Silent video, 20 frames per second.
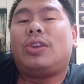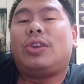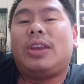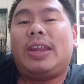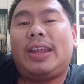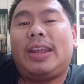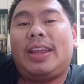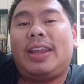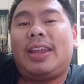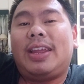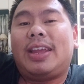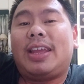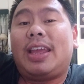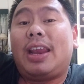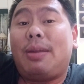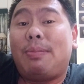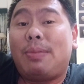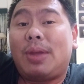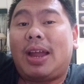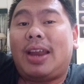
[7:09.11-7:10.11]

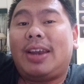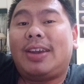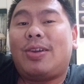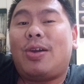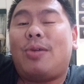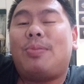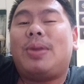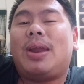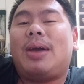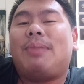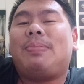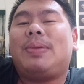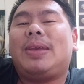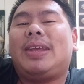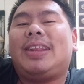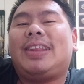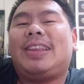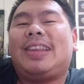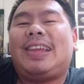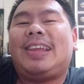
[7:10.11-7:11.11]
dikirimkan ke Om
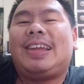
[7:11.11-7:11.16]
David.